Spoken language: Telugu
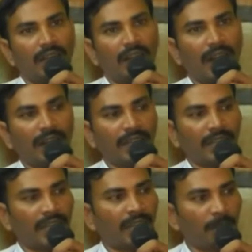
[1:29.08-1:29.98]
ఇలాంటి
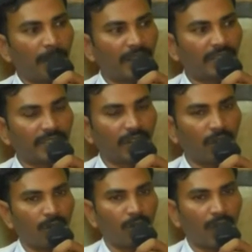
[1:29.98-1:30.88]
ఈ పరిస్థితిలో
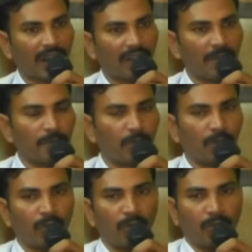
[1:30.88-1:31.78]
ఒకవైపు
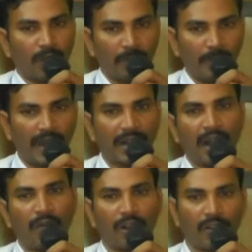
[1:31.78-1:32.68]
ఒక మేక
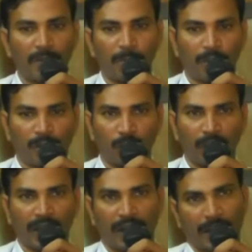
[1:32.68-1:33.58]
ఒకవైపు ఒక
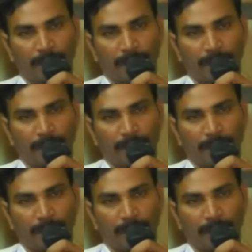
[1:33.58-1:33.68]
గొర్రె